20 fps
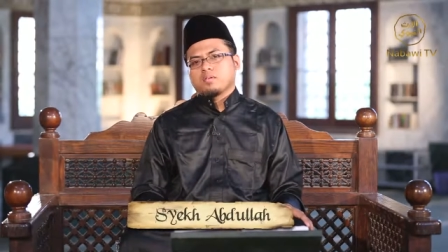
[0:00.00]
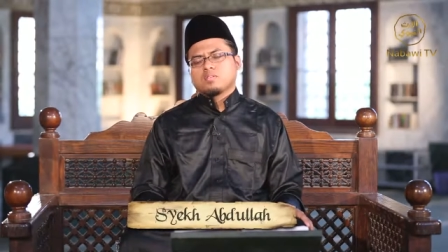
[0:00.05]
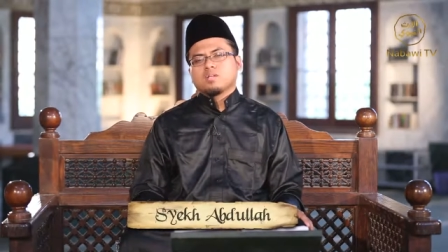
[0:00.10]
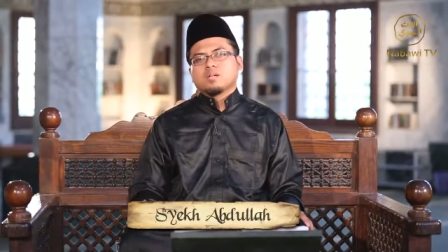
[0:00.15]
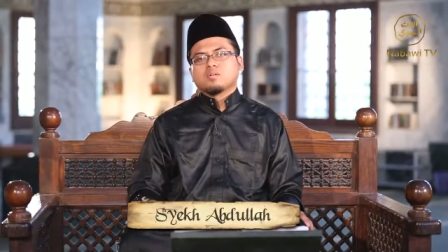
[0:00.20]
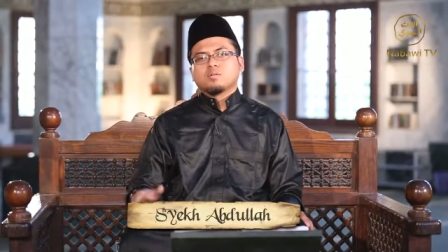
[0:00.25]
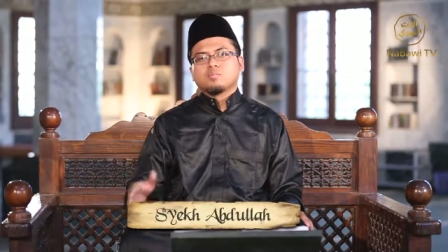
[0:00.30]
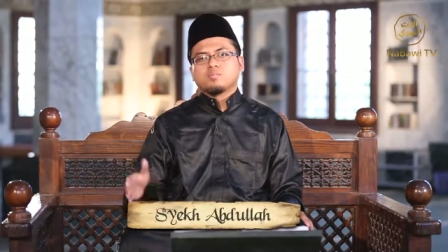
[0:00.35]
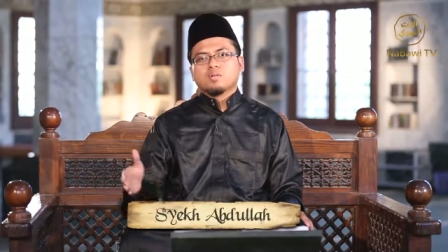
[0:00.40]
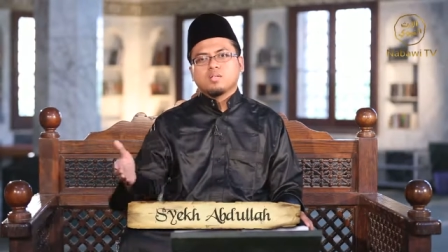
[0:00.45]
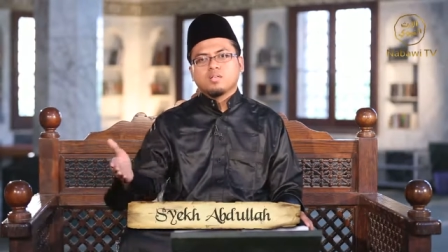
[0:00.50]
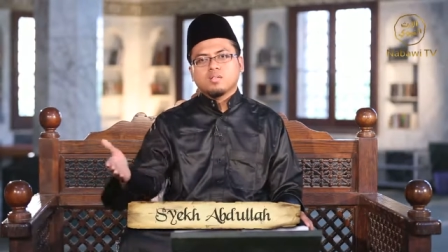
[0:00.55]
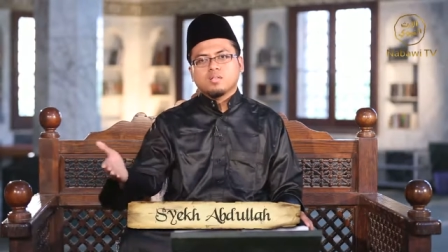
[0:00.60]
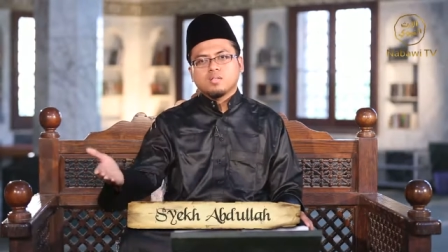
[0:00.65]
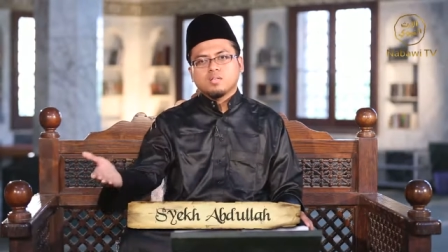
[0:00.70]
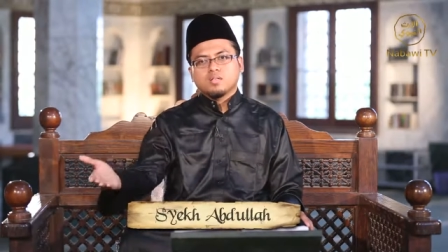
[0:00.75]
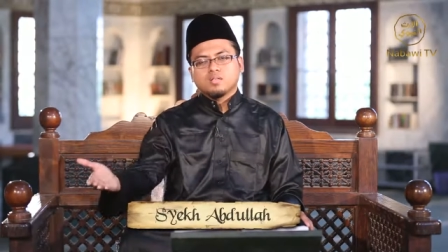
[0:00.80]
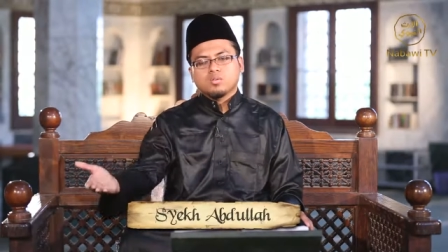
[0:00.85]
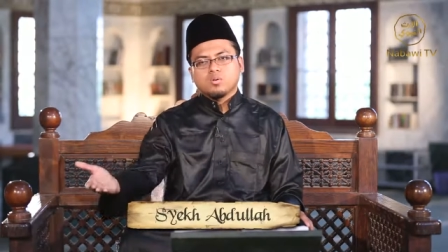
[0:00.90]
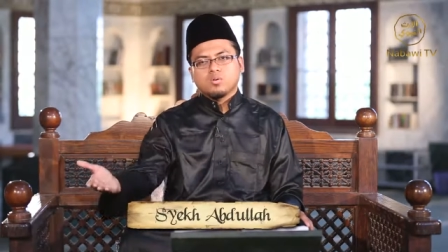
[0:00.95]
yang
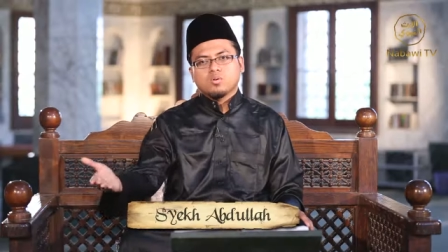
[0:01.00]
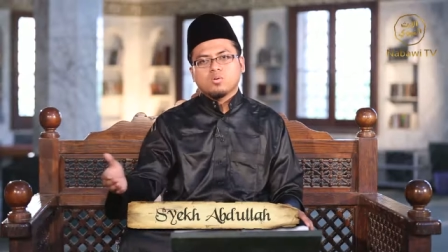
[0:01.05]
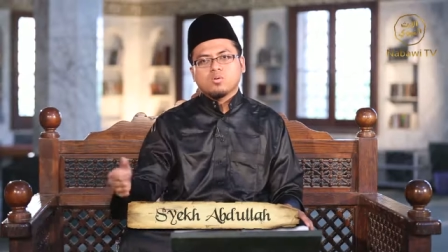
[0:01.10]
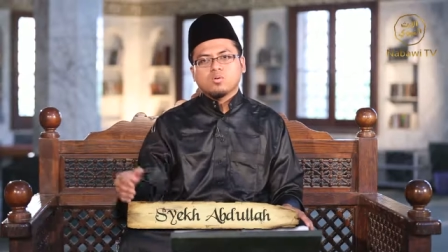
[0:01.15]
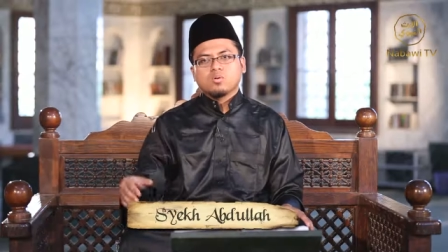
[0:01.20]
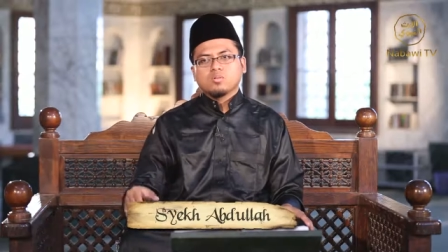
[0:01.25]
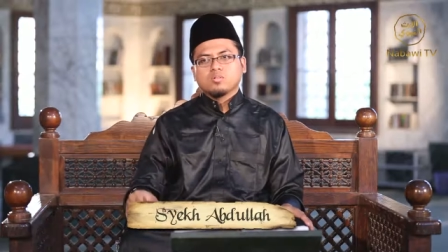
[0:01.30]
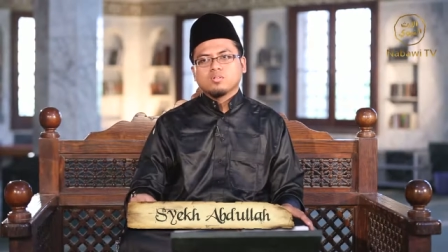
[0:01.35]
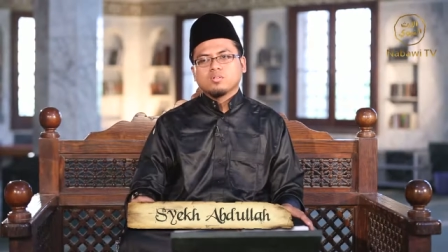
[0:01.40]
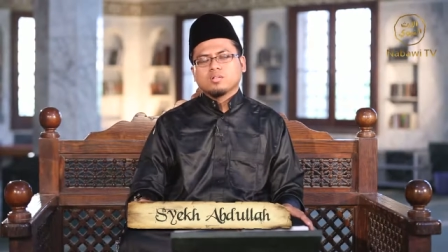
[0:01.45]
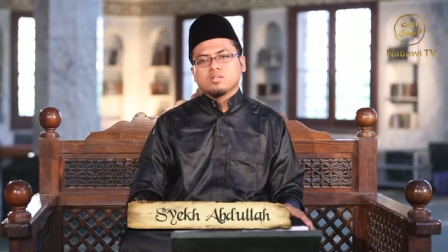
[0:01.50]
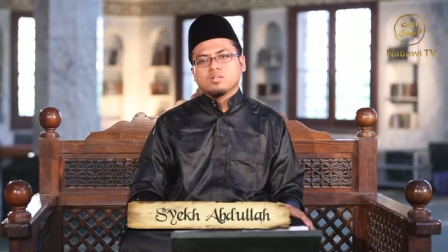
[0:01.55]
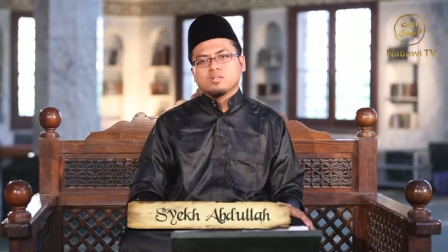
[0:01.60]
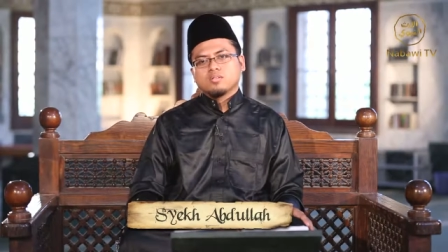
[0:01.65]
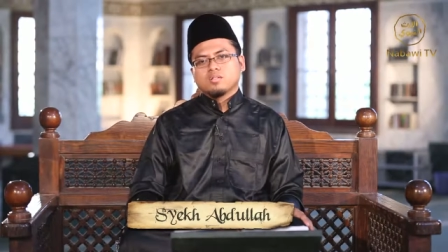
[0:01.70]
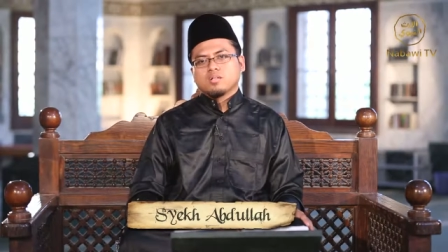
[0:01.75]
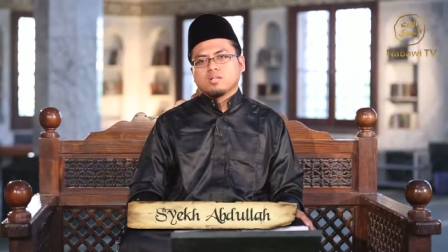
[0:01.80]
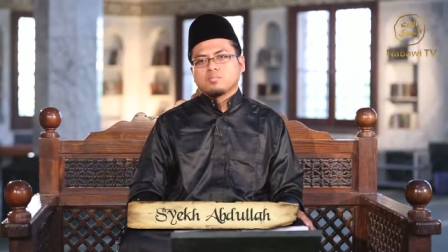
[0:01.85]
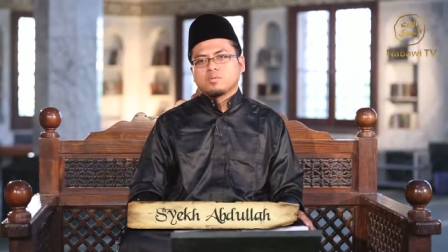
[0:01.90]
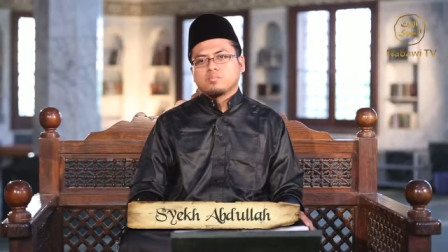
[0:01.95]
memiliki toko,
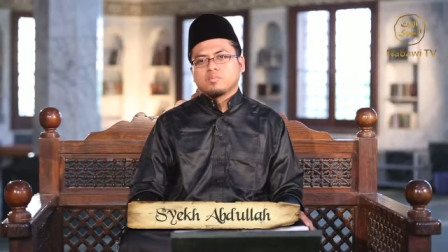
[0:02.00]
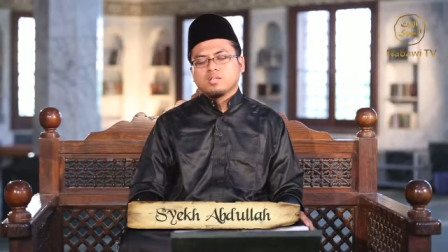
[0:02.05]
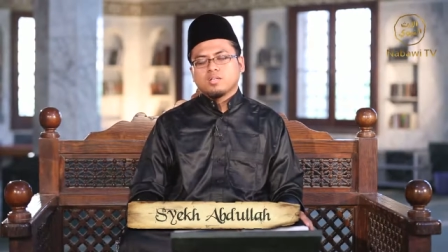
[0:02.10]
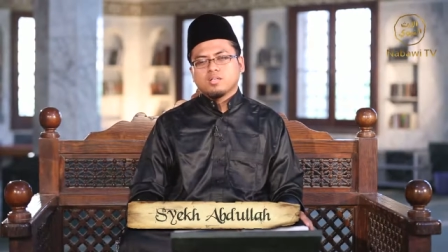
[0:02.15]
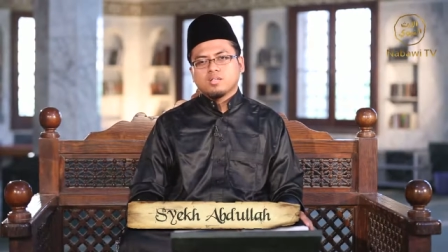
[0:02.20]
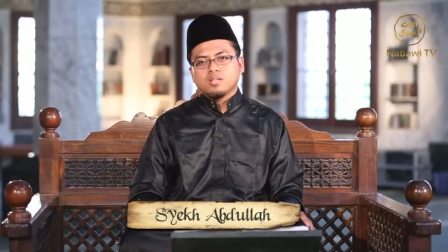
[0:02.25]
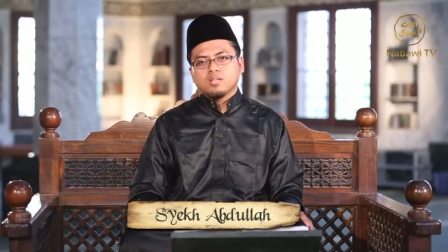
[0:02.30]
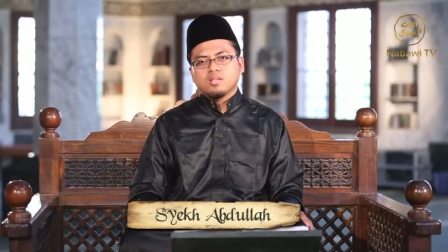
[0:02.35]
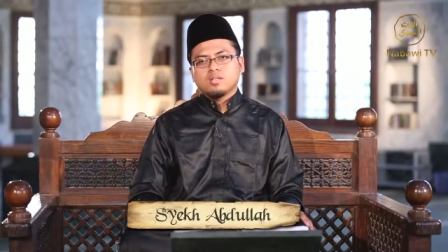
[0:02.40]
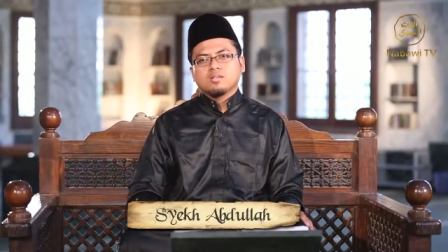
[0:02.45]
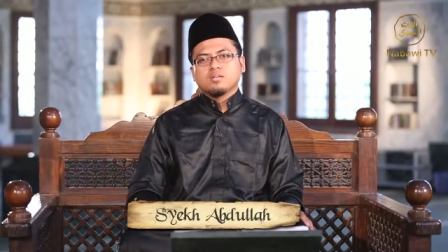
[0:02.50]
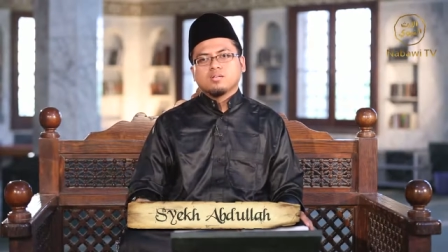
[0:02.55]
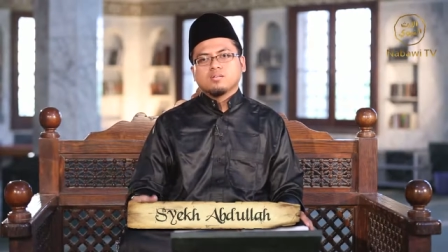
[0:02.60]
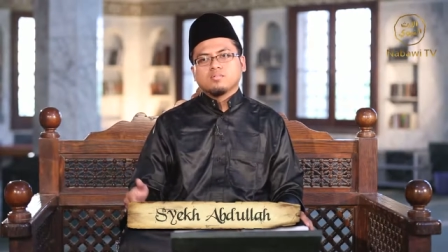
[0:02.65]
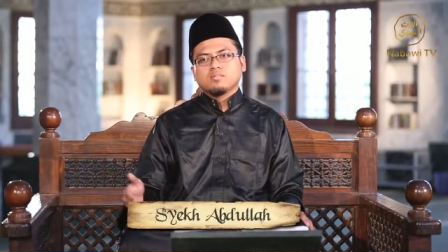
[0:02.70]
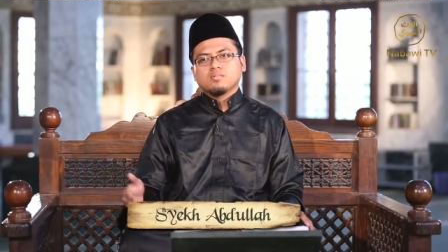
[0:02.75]
yang memiliki